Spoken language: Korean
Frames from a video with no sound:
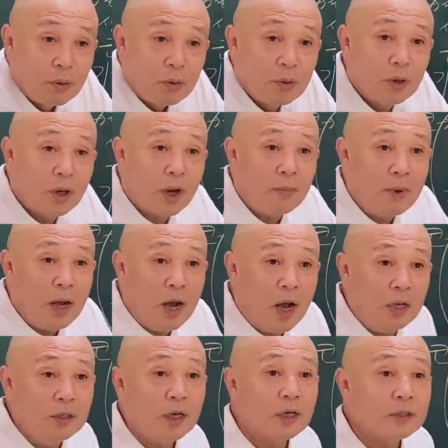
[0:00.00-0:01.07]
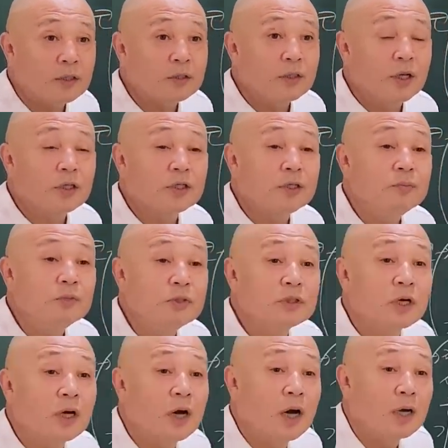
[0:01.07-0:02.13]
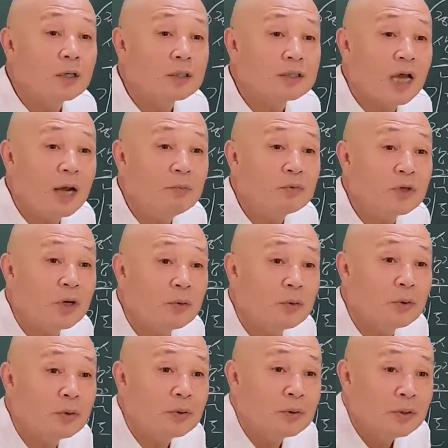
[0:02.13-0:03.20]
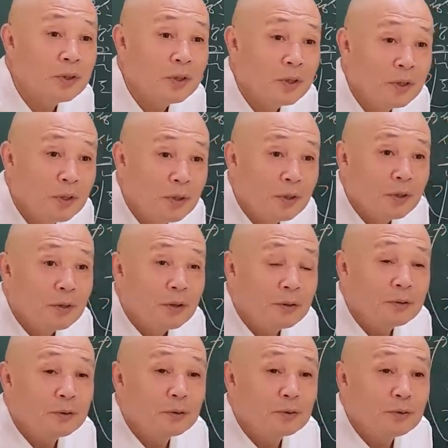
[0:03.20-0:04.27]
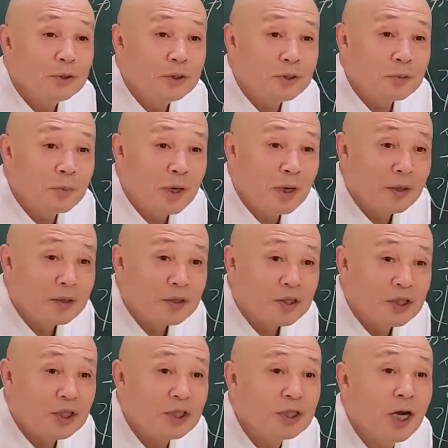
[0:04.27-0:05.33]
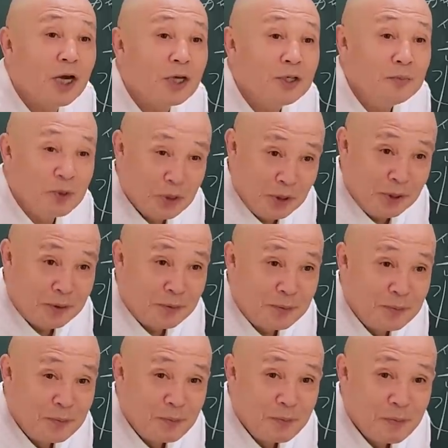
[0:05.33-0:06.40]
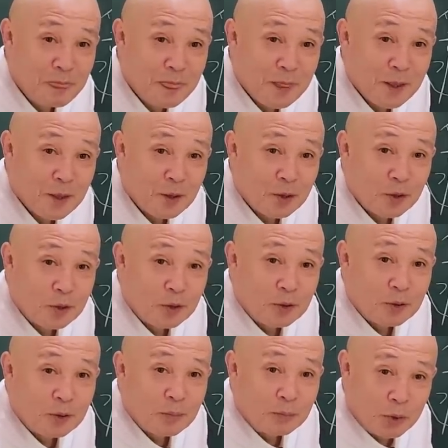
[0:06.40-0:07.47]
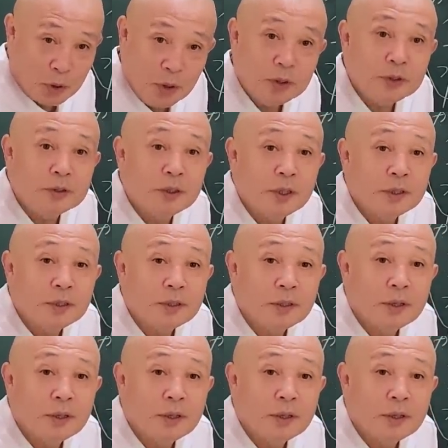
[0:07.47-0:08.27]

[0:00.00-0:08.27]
그러니까 가만히 앉아 내가 힘들잖아. 그냥 참으라고 하는 것도 있지만 기다리면 편해진다니까.